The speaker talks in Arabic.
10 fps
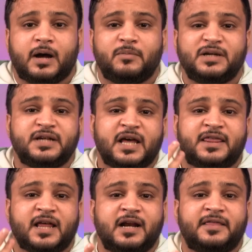أما الجهة
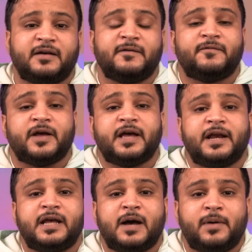الثالثة فهي
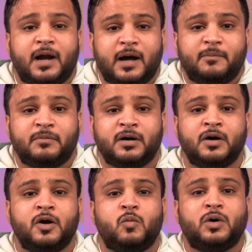النيابة العامة
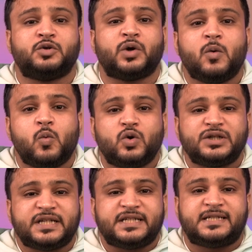
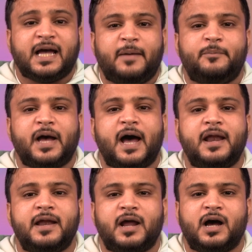وتروج للشعب
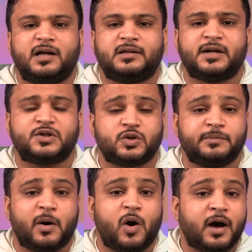بأنها
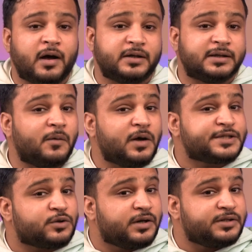ترصد مواقع
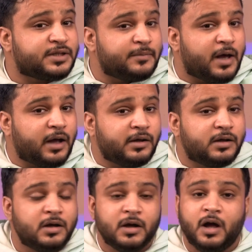التواصل
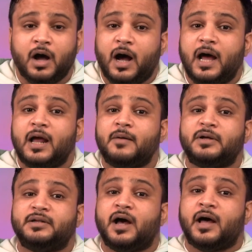الاجتماعي على
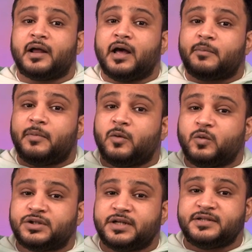مدار
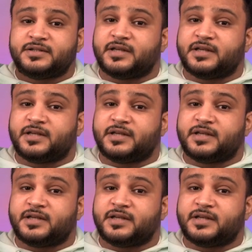24